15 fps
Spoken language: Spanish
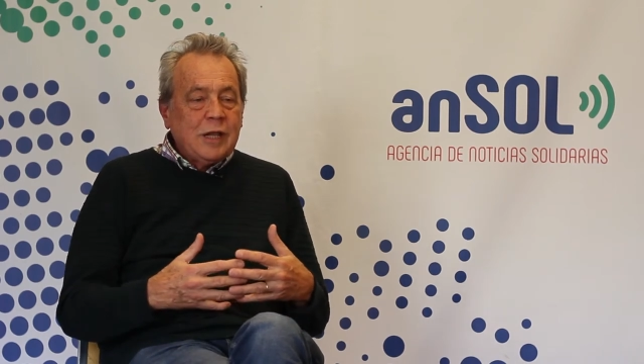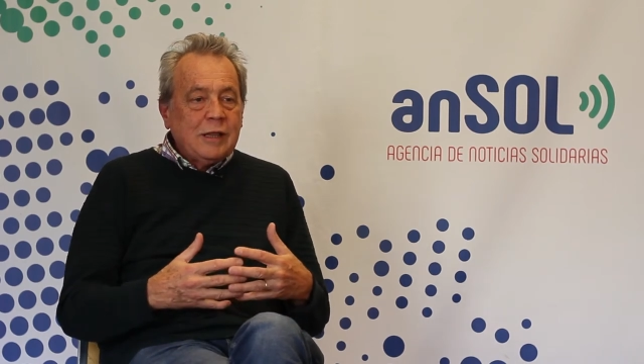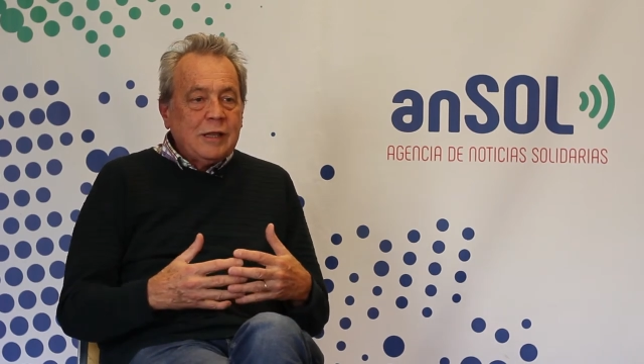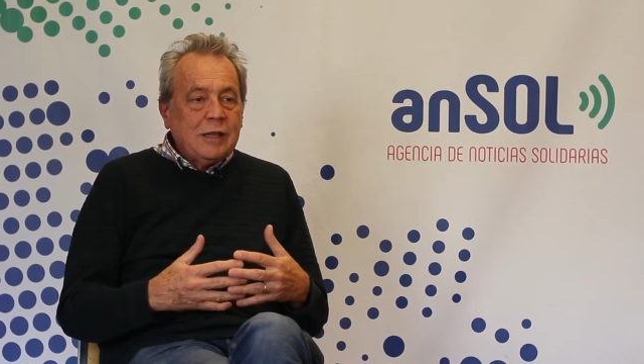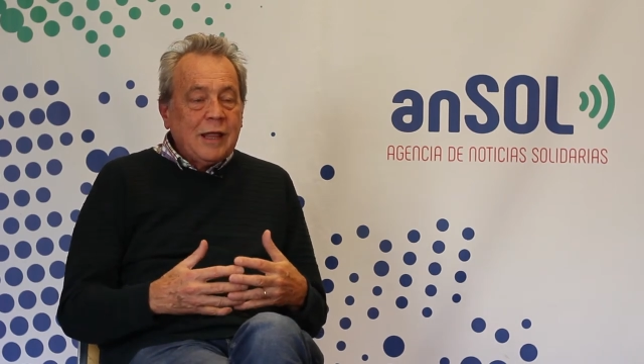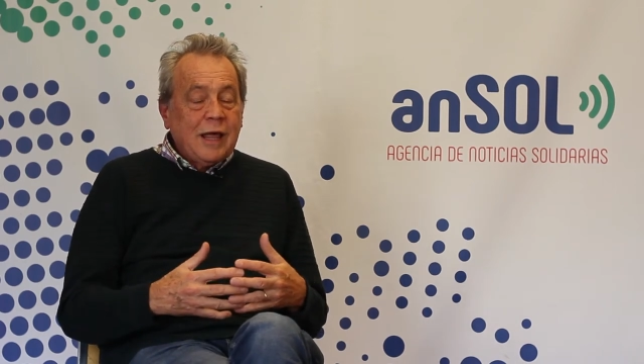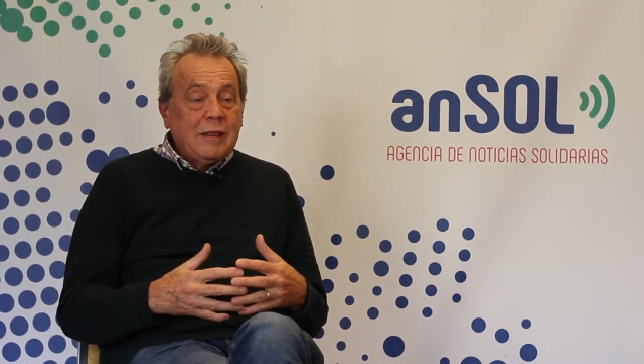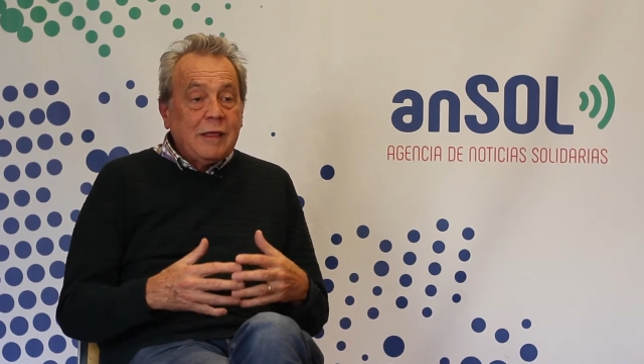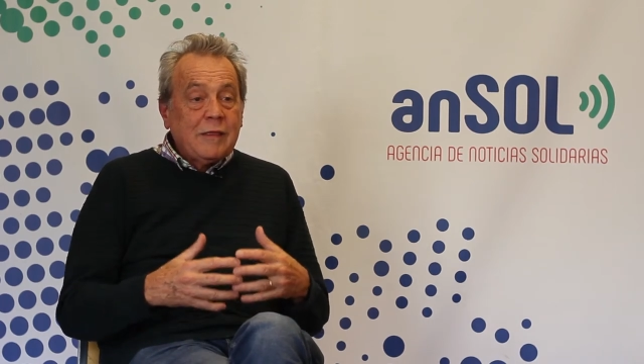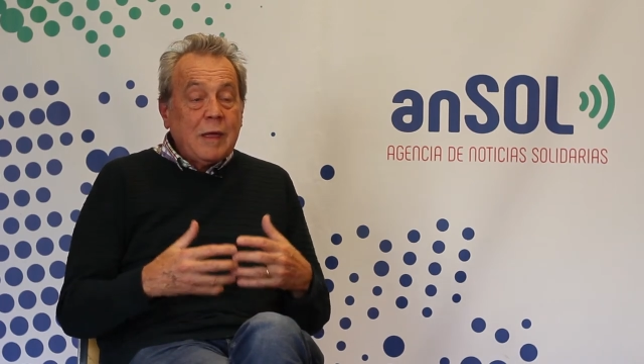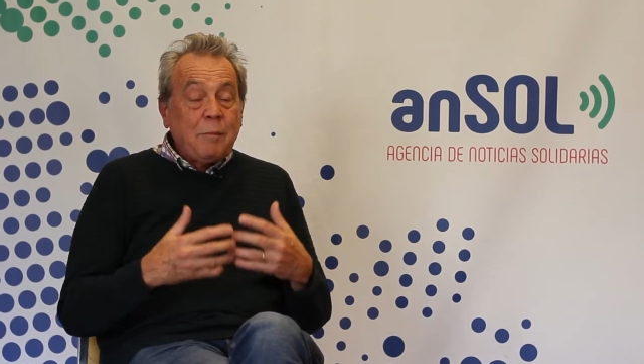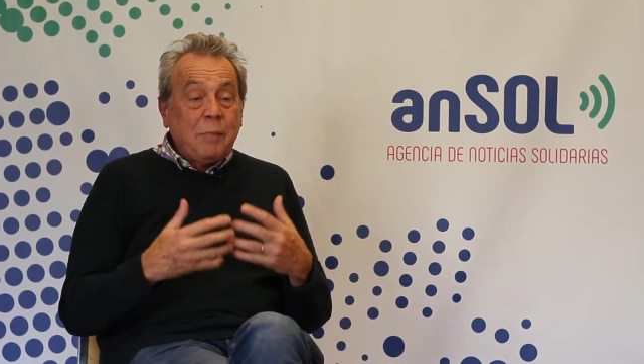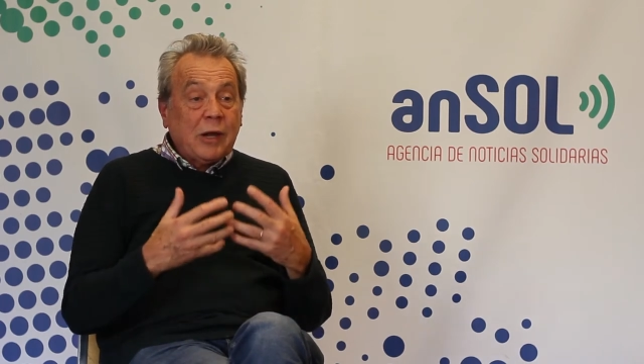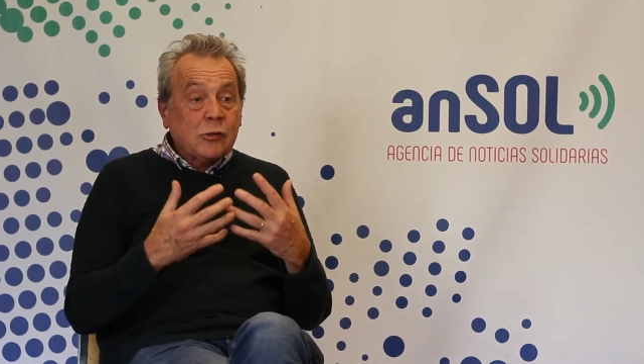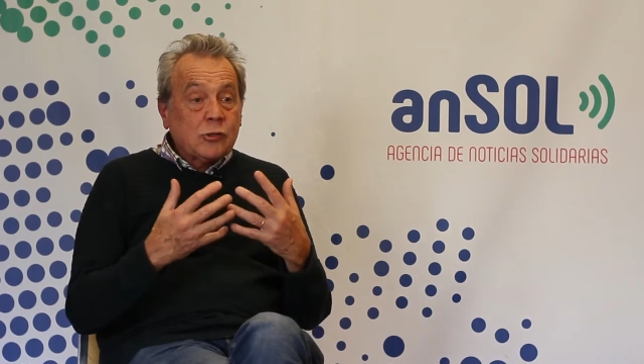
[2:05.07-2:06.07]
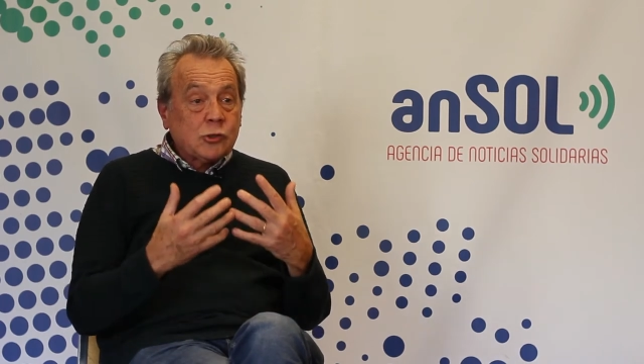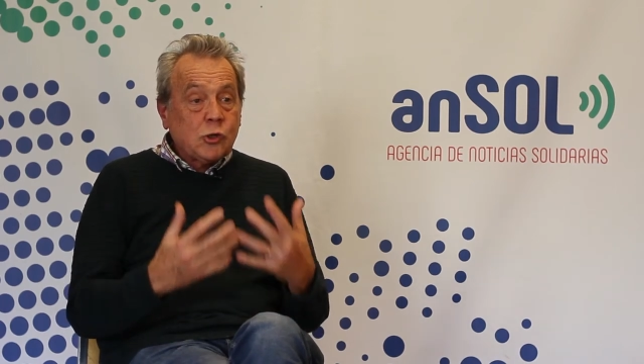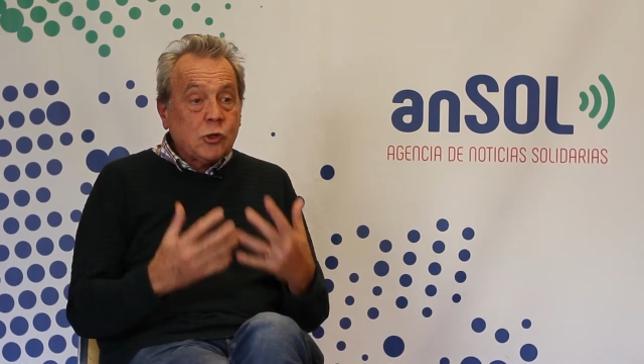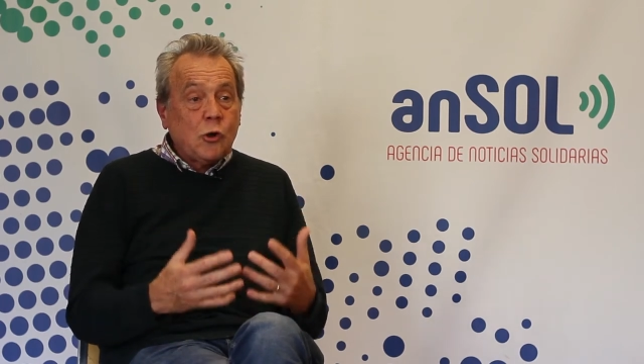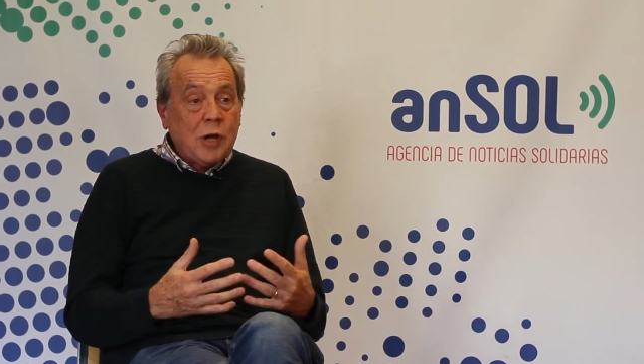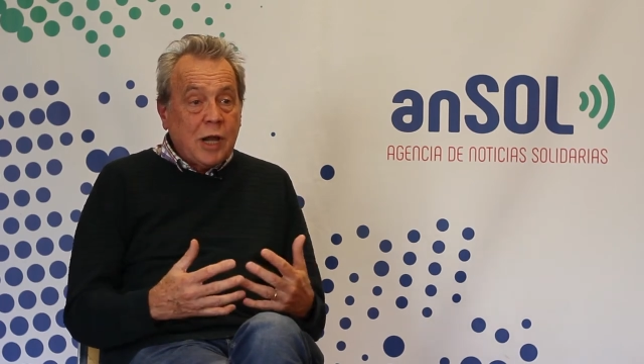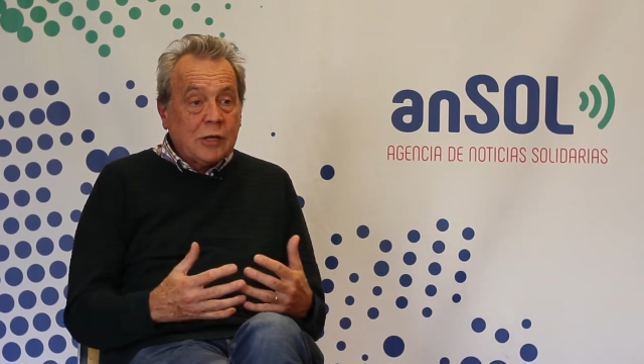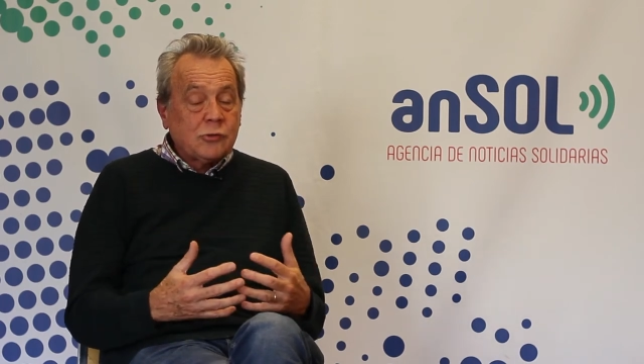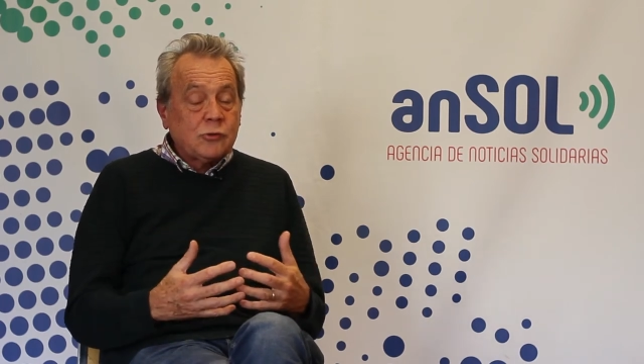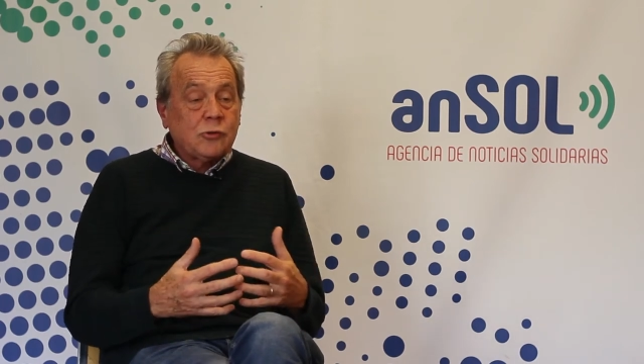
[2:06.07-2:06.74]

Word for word: entidades de personas,